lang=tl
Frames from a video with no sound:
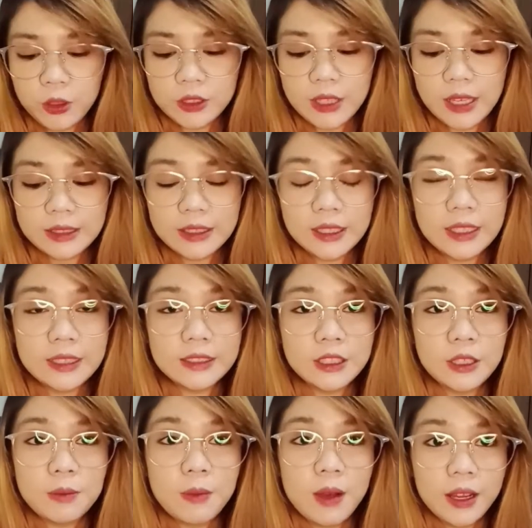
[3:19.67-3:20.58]
Importante
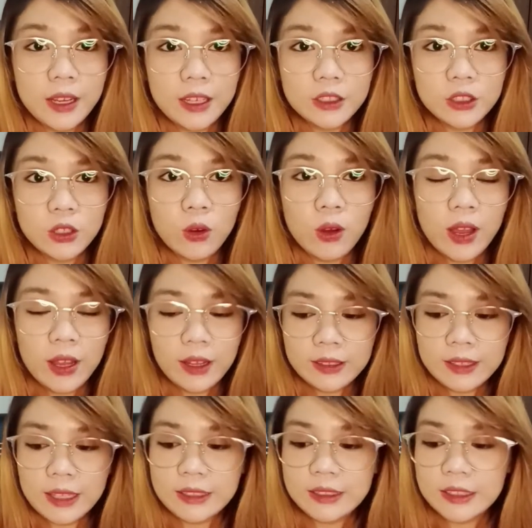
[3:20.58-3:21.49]
kasi yung mga ganitong
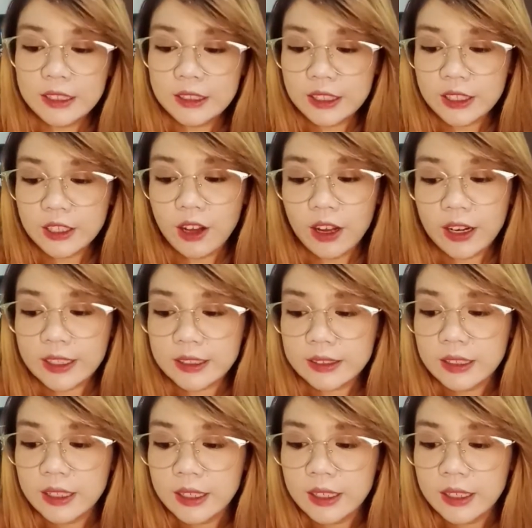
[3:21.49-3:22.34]
identity card,